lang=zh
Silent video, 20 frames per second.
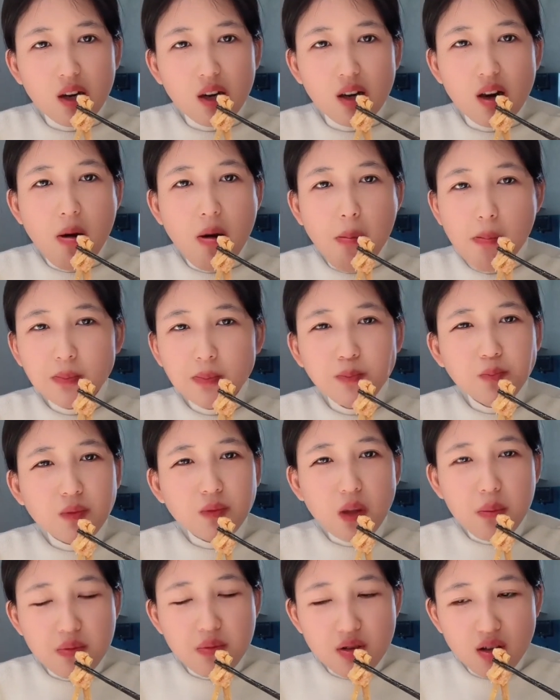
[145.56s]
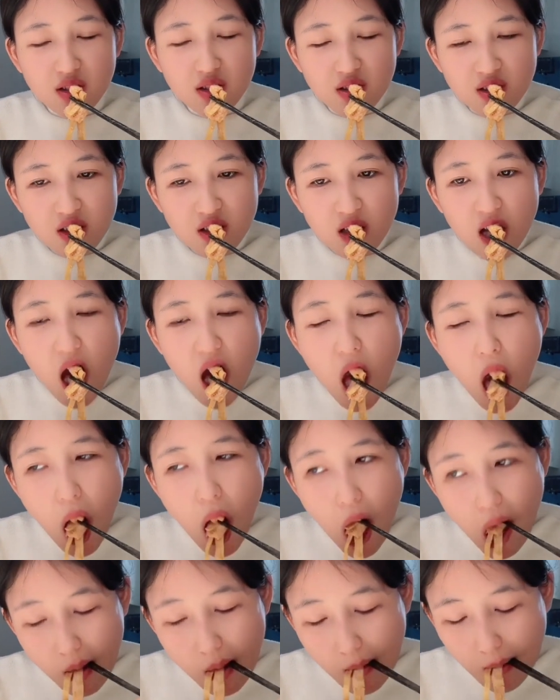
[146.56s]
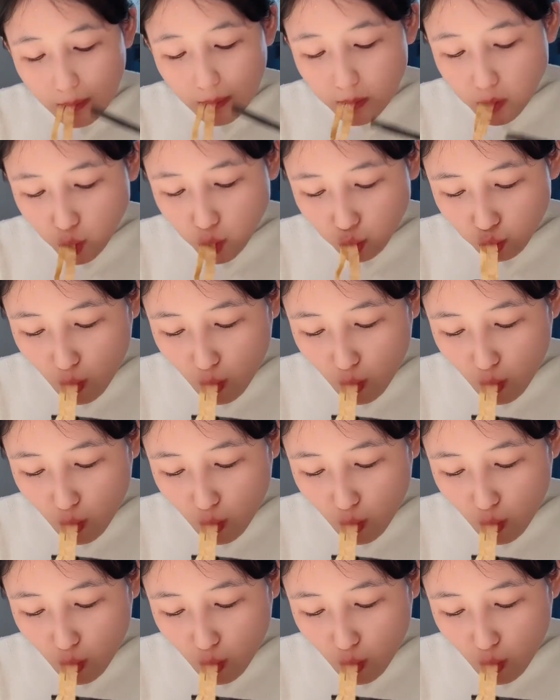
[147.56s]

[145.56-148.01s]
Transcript: 人，比较能吃辣。嗯。